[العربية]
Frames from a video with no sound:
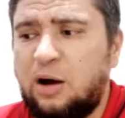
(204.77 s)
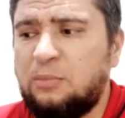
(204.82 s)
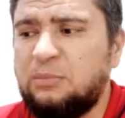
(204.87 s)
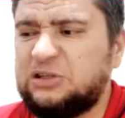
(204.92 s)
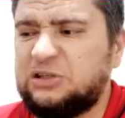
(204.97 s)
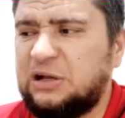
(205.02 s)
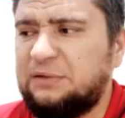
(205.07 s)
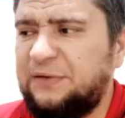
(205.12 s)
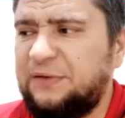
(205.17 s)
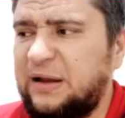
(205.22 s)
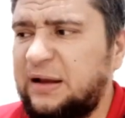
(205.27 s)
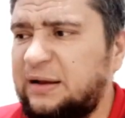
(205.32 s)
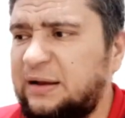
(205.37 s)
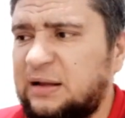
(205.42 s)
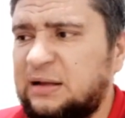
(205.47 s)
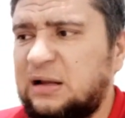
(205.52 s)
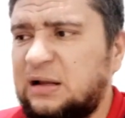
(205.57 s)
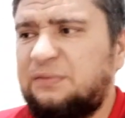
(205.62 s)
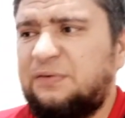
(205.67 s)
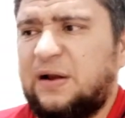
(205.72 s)
هم
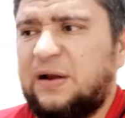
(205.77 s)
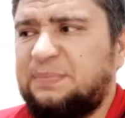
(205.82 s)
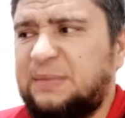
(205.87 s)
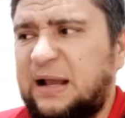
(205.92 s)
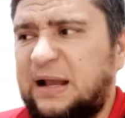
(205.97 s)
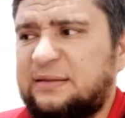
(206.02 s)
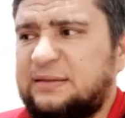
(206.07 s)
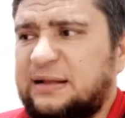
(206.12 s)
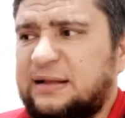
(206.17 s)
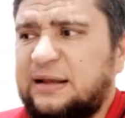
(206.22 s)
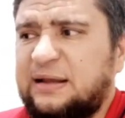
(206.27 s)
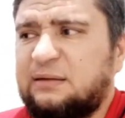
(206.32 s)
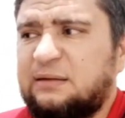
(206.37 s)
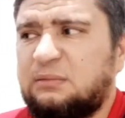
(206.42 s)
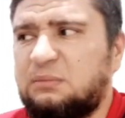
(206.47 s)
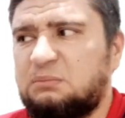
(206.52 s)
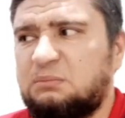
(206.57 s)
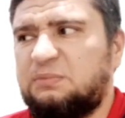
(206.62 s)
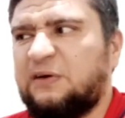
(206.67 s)
شايفين ان الفرقه بتاعتنا دي